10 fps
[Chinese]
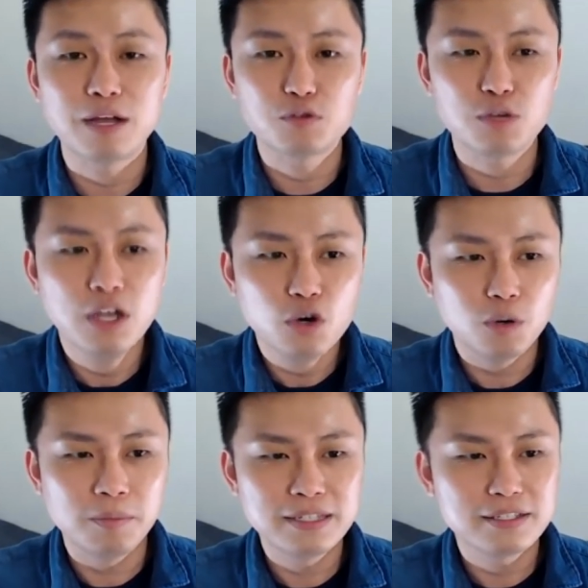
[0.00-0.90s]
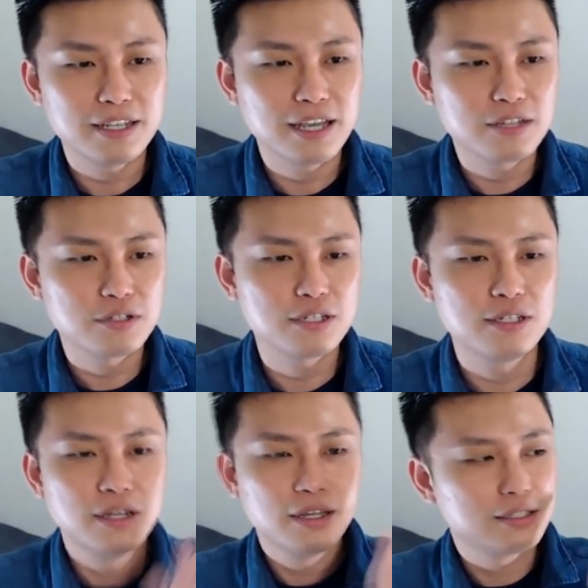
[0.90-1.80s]
所以我们这些就是
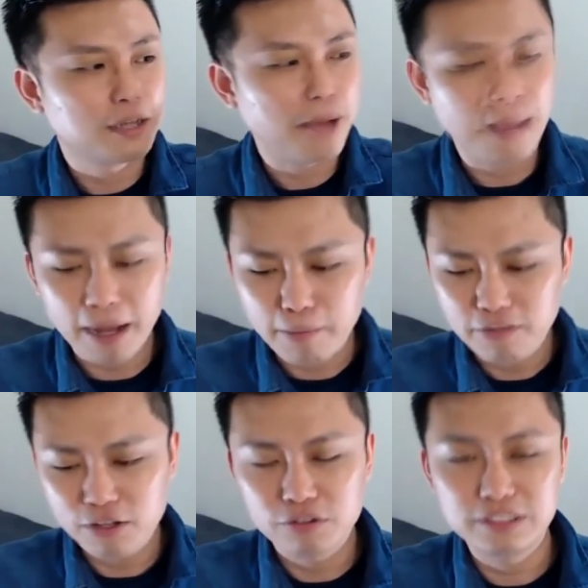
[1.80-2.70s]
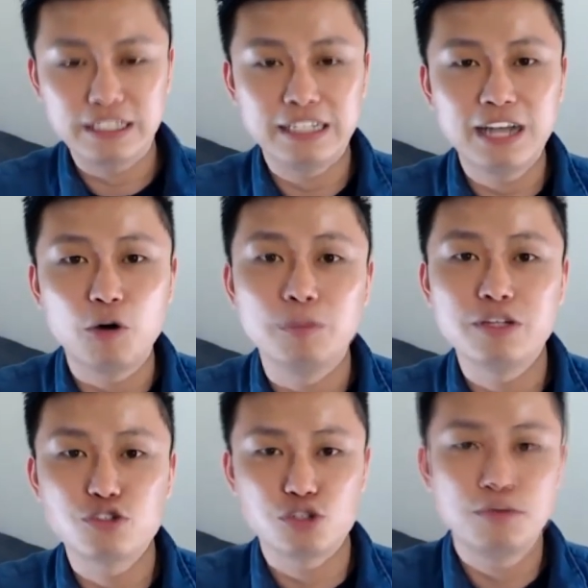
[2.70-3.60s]
这个排行榜部分都是移到我们的
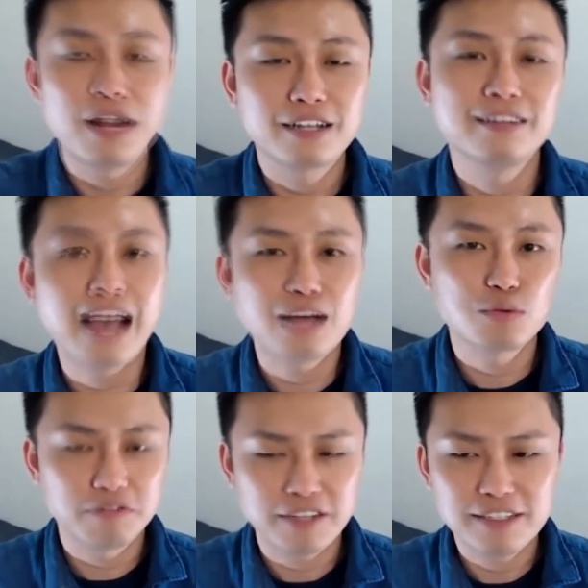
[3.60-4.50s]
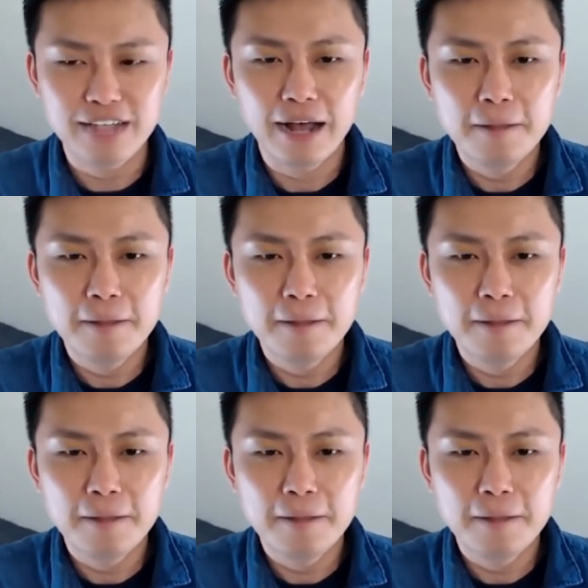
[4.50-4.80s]
直播来跟大家做分享。